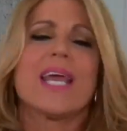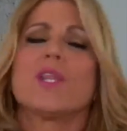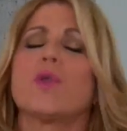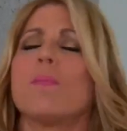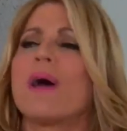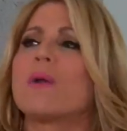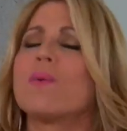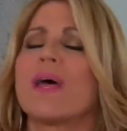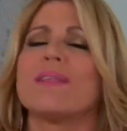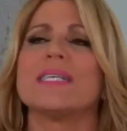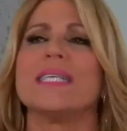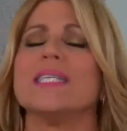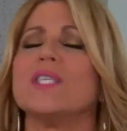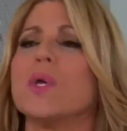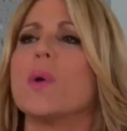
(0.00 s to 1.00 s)
que tomar una
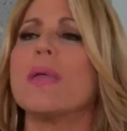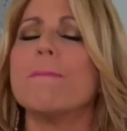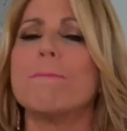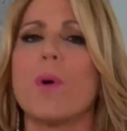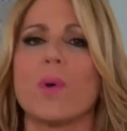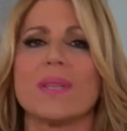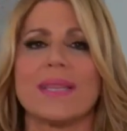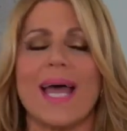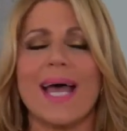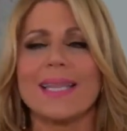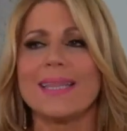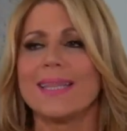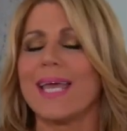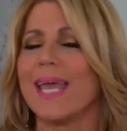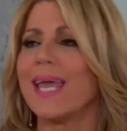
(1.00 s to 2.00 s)
decisión
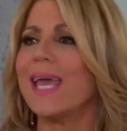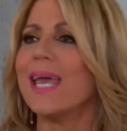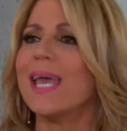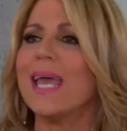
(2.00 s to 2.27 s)
importante